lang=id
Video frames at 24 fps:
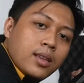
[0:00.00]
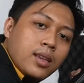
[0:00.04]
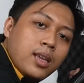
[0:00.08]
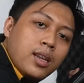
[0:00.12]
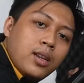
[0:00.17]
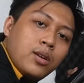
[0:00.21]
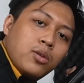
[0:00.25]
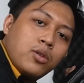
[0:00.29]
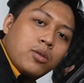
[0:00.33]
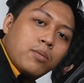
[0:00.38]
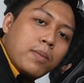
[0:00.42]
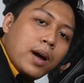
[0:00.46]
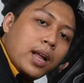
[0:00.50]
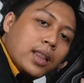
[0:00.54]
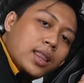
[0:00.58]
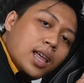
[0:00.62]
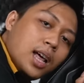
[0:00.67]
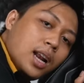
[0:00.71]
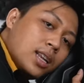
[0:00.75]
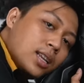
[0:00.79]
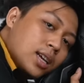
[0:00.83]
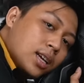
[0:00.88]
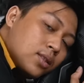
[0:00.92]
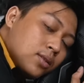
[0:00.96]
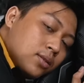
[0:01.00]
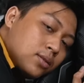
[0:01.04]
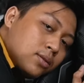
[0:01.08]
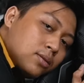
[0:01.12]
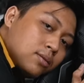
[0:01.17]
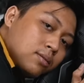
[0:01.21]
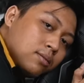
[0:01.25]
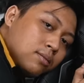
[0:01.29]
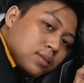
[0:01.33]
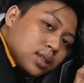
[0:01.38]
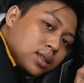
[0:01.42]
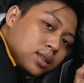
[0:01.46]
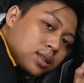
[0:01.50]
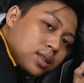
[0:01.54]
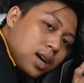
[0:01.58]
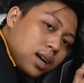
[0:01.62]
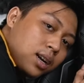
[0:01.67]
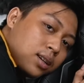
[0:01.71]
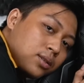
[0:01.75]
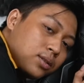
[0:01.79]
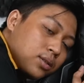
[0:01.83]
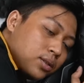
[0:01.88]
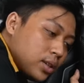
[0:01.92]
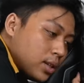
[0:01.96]
ini untuk bantalnya itu
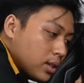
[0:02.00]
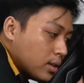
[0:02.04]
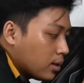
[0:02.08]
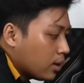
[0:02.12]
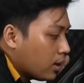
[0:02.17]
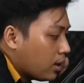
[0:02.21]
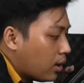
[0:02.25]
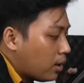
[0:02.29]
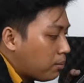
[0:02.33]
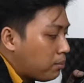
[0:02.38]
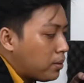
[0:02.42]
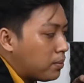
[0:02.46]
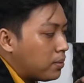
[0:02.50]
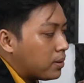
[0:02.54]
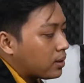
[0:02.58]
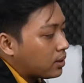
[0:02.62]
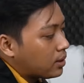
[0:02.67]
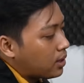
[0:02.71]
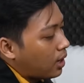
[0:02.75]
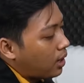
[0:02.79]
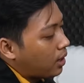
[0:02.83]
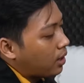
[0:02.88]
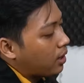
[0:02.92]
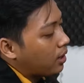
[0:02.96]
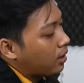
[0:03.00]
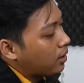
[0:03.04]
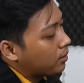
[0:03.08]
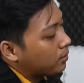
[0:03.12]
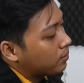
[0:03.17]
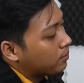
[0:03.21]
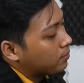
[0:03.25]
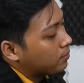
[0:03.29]
besar cuy ini lebih besar ya